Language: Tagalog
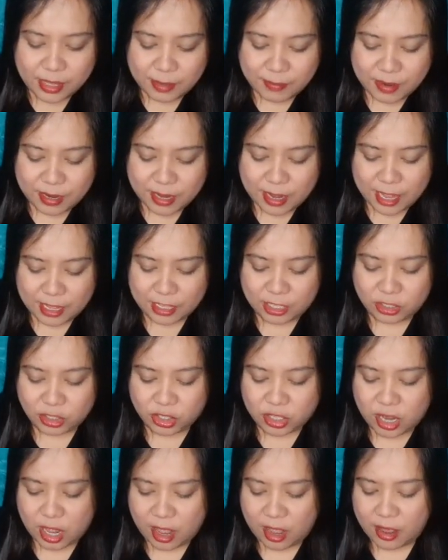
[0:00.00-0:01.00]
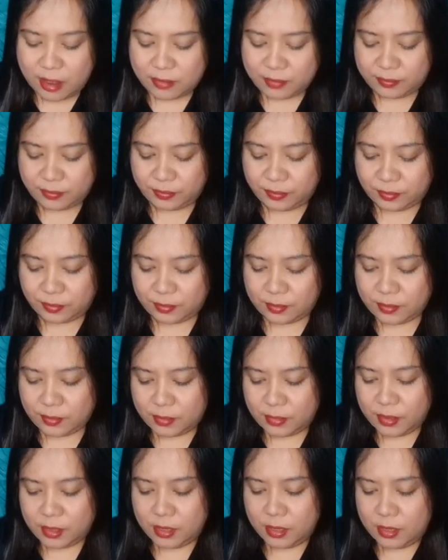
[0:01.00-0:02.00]
Kanan natin siya.
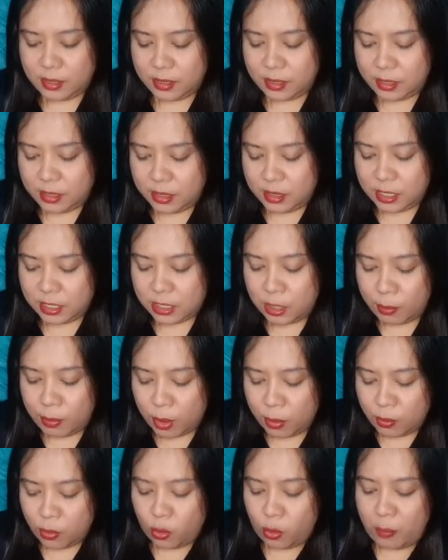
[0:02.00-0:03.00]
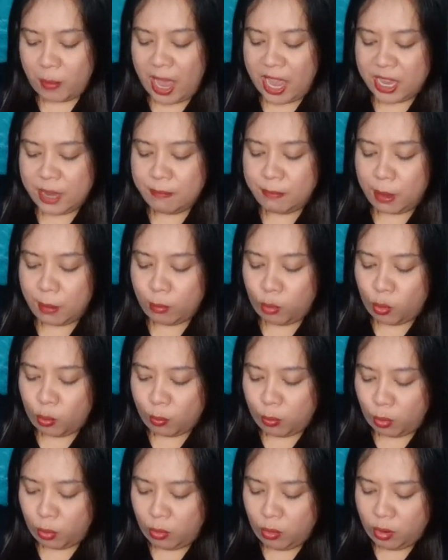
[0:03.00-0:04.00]
Sama mong kumain pag
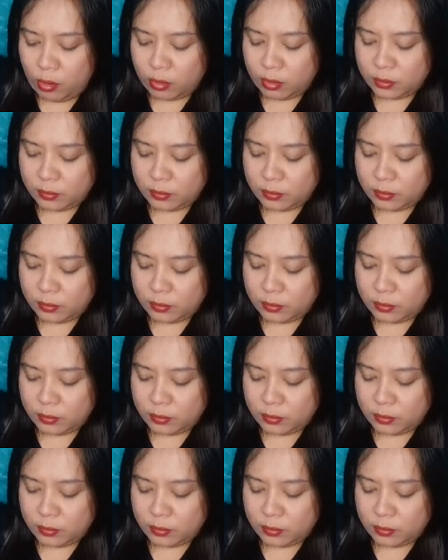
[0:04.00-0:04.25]
buong buo.